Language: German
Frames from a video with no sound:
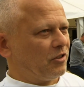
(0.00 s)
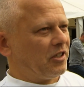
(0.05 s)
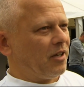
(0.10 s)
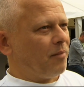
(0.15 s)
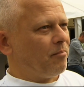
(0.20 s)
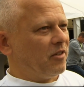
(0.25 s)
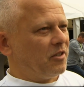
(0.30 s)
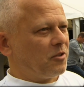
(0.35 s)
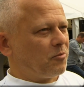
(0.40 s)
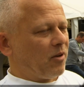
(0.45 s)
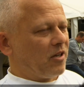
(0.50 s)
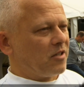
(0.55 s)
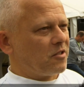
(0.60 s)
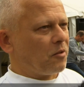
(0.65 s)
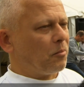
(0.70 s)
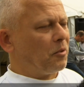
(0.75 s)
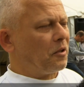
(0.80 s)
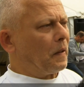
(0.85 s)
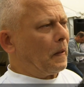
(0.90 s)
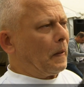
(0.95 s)
ich habe meinen Spaß
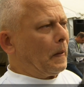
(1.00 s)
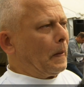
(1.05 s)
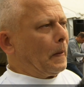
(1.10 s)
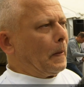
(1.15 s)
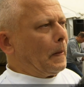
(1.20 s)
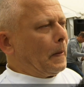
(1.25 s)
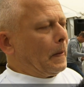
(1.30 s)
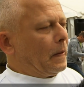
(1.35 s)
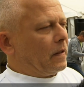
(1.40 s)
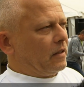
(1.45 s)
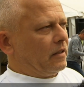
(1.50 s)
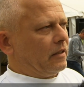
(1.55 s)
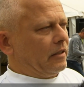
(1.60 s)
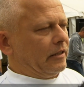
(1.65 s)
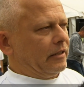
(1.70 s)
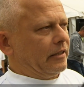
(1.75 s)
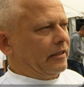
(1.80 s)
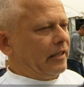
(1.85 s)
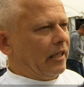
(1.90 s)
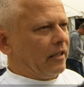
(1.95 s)
damit.
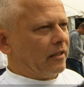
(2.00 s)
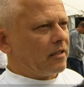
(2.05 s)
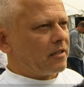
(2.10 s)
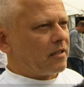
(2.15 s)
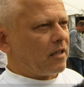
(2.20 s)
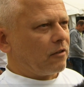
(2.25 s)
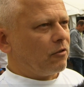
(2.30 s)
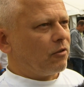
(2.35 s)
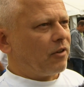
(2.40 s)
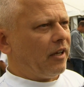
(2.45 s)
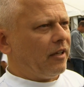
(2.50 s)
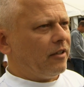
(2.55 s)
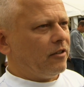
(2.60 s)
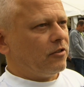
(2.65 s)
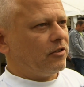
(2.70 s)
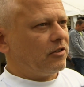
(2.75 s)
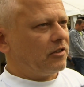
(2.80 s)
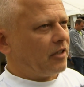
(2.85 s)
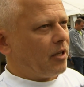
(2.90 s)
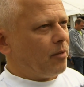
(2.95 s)
Äh, die anderen sagen, okay,
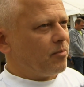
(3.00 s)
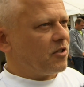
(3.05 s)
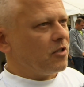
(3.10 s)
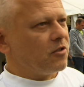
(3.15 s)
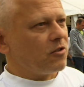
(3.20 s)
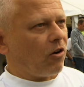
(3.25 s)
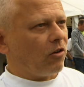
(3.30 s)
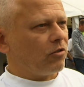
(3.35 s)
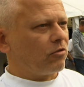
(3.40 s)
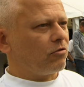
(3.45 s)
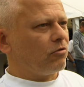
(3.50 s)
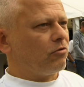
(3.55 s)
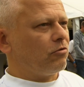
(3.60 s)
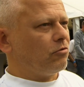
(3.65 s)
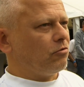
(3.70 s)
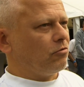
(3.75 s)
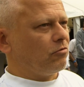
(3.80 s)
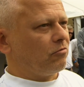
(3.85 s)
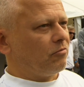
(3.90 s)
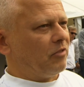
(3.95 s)
ich gebe es ins Auto
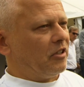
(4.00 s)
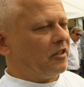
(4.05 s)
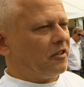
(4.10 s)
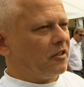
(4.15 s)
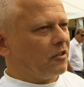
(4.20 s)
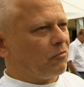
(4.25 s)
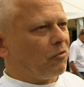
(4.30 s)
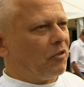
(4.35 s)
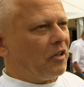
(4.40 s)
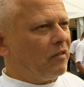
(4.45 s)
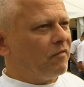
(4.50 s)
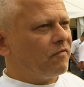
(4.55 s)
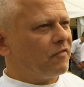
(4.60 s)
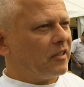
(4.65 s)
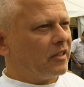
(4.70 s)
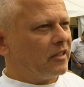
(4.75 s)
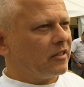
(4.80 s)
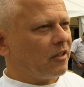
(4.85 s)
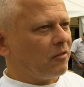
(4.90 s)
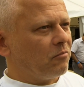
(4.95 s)
und wenn ich irgendwo
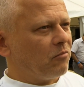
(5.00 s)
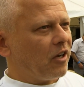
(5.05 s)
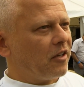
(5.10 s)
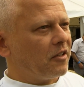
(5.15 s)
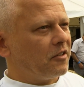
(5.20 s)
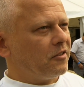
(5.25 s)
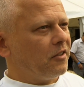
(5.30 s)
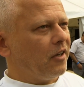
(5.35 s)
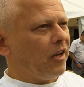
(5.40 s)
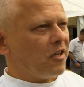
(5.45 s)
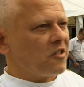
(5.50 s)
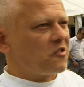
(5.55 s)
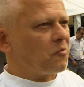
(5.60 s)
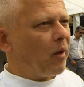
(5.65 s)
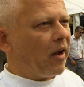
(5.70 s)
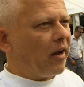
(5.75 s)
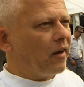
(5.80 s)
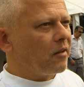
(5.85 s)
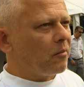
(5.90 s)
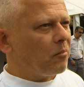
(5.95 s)
hinfahre, dann mache ich die Last
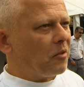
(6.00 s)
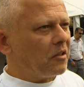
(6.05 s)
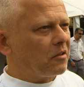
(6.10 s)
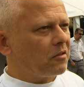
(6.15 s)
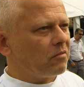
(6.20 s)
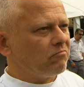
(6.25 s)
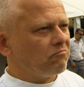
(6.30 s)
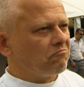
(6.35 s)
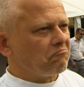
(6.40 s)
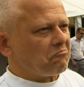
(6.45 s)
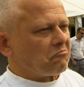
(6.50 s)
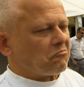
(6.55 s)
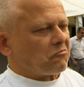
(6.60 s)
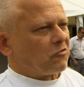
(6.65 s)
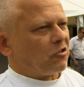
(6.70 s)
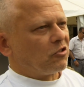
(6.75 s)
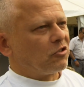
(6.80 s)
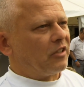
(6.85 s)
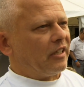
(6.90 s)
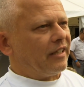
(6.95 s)
Mile damit.
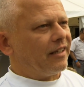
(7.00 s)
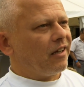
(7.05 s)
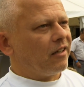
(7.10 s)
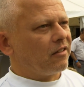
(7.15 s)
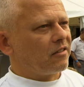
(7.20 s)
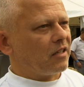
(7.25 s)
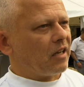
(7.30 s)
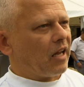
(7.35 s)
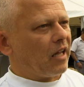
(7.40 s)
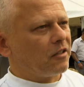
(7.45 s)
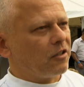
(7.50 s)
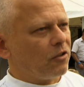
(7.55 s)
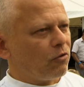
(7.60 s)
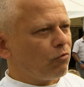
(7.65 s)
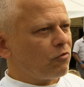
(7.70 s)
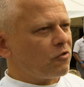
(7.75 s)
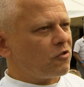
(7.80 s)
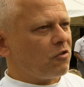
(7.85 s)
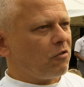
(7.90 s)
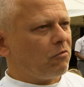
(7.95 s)
Also jeder hat seinen anderen
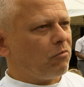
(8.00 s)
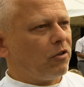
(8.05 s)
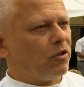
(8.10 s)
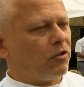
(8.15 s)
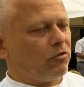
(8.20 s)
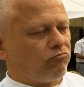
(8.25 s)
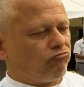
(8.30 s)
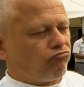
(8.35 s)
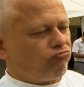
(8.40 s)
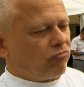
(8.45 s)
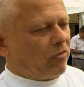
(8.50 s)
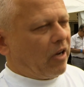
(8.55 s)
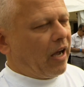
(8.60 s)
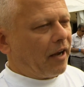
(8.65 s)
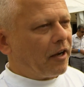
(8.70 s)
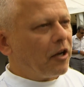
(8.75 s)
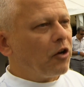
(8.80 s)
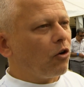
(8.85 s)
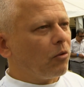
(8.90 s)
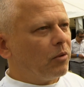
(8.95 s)
Nutzen, aber
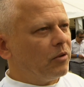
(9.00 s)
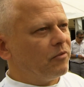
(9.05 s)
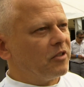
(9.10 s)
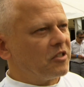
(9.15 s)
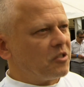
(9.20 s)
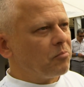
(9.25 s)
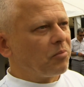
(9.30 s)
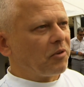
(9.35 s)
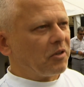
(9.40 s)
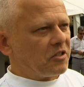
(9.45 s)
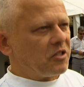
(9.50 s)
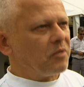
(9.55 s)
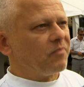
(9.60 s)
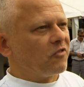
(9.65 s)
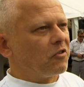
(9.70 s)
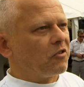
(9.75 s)
angenommen wird es im Prinzip